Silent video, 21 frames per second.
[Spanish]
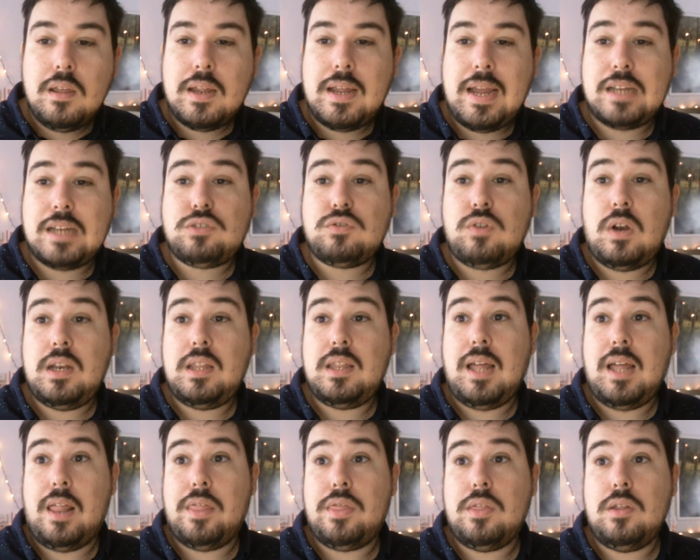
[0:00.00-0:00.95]

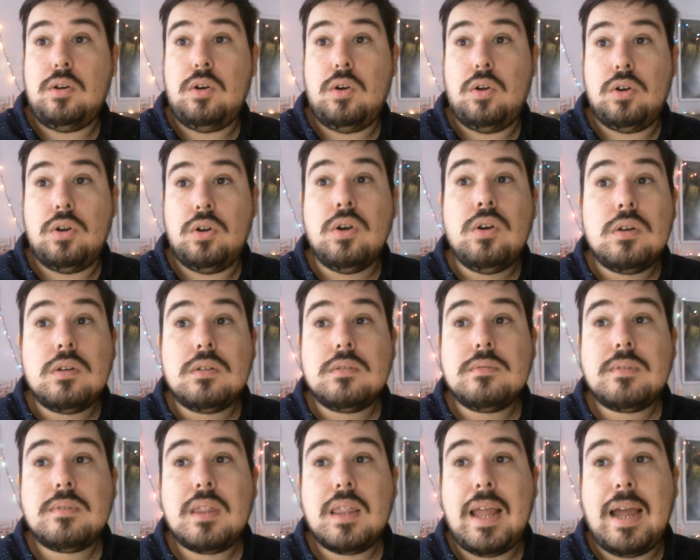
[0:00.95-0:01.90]
Casualidad o no,
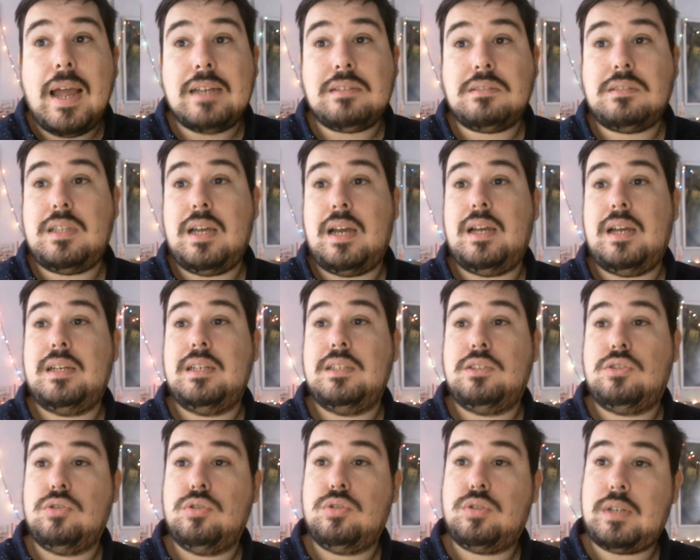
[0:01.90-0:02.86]
hasta
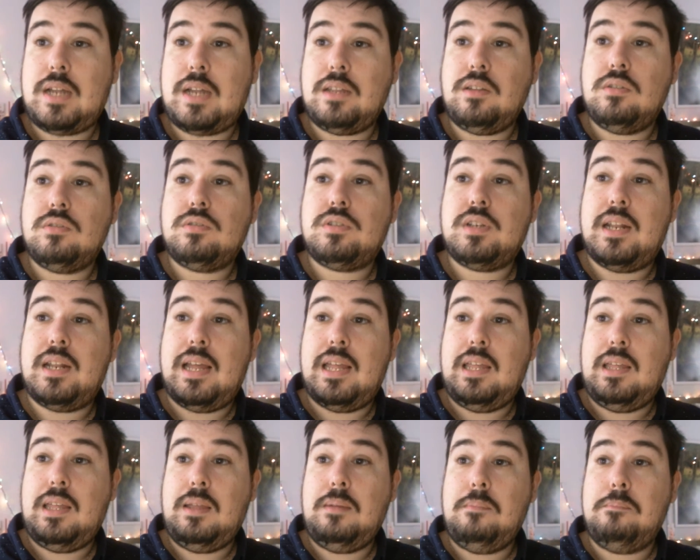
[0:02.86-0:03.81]
esos años era
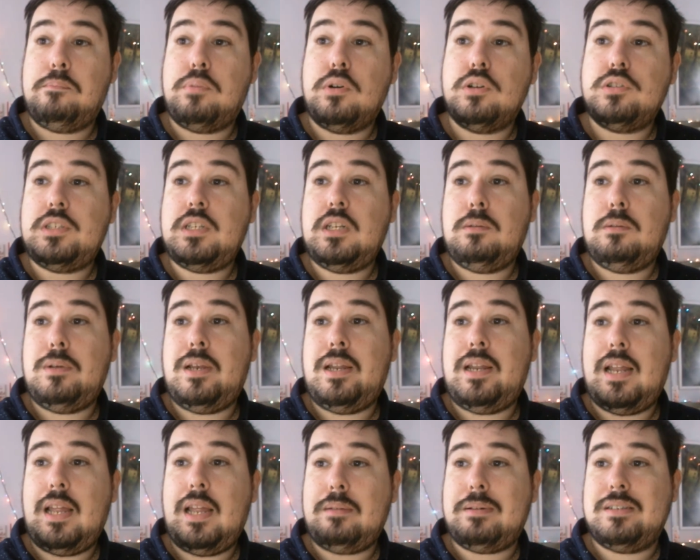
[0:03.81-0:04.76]

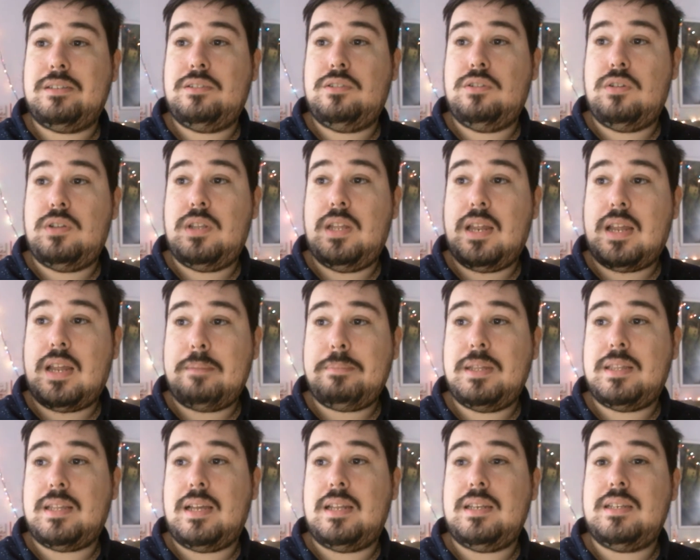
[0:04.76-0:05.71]
imposible la evasión de
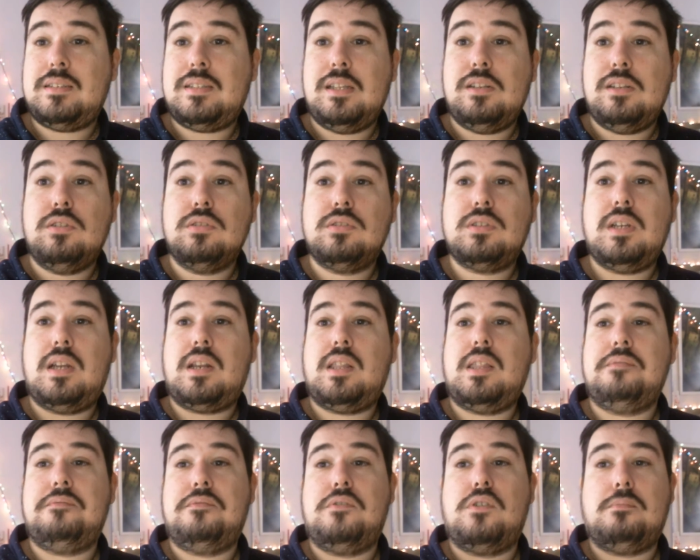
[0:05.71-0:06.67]
capitales de no ser
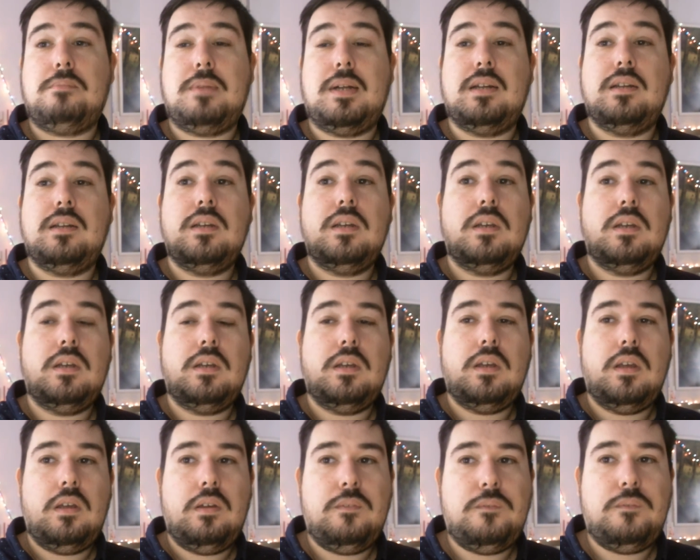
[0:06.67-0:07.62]
de forma
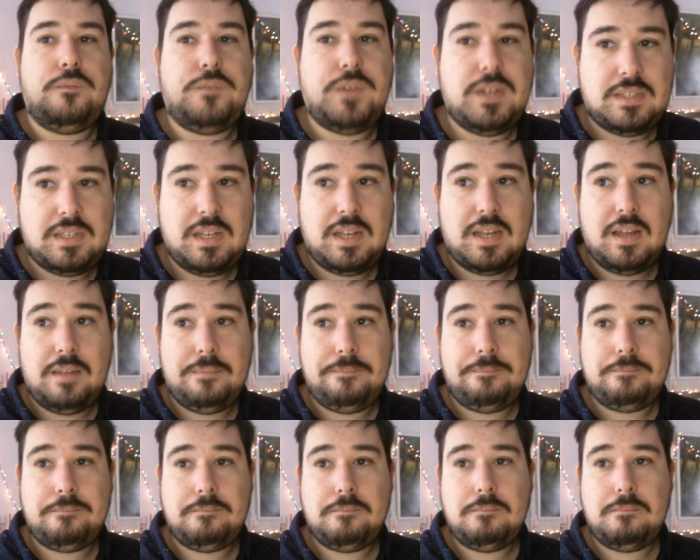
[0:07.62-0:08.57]
física.
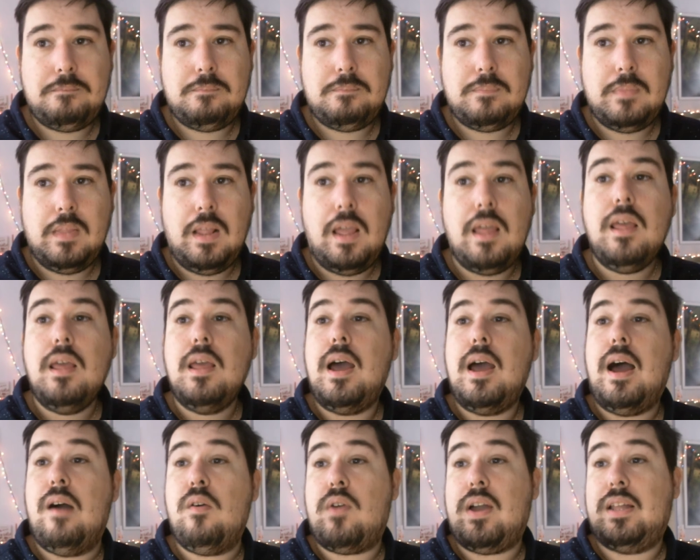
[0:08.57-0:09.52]

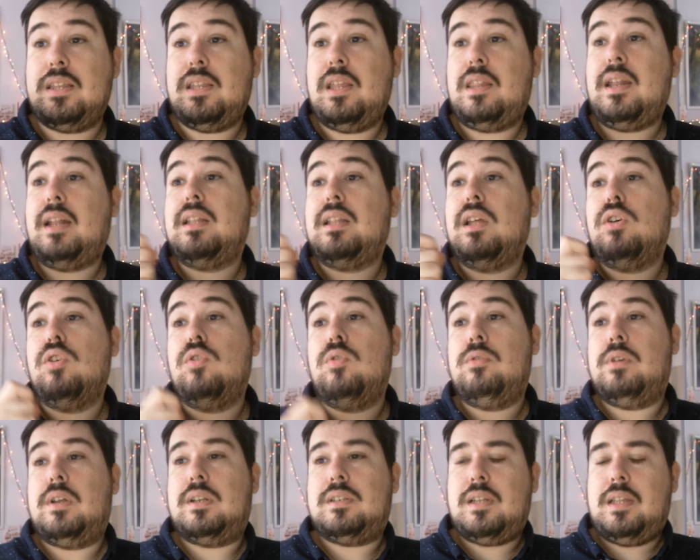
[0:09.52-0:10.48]
A un catedrático de
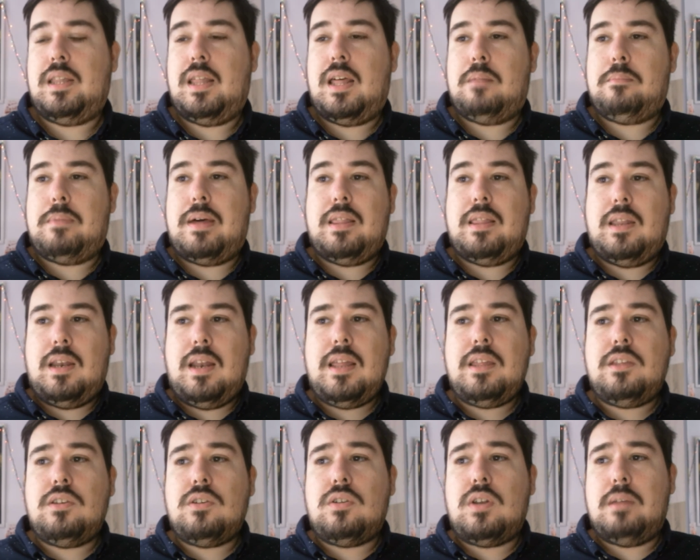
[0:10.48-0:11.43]
universidad
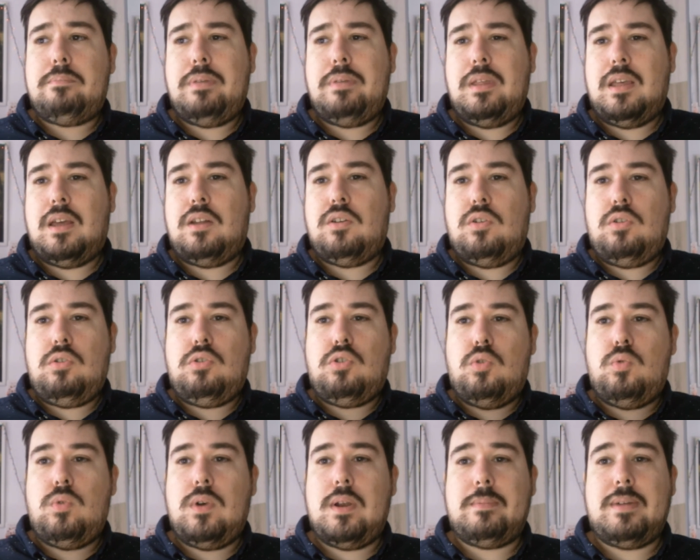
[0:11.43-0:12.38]
madrileño le pillaron
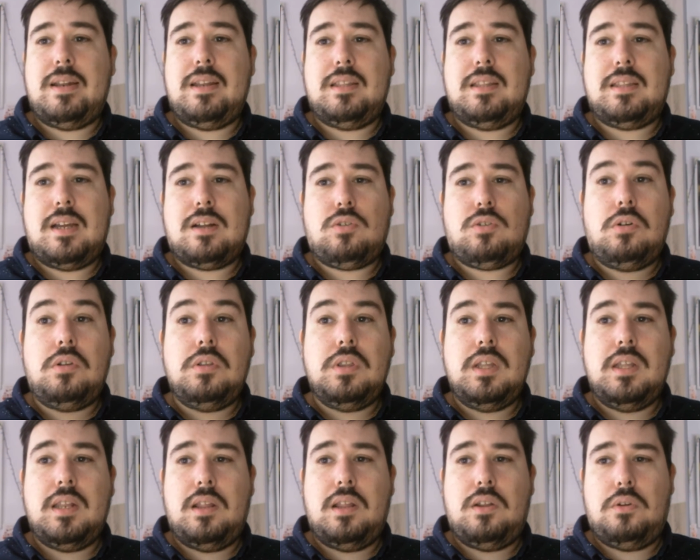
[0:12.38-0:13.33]
con una maleta con
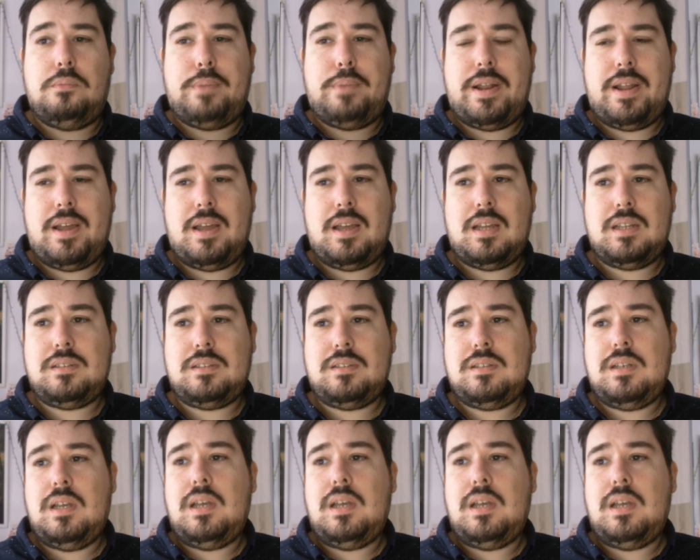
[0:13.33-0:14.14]
dinero en barajas.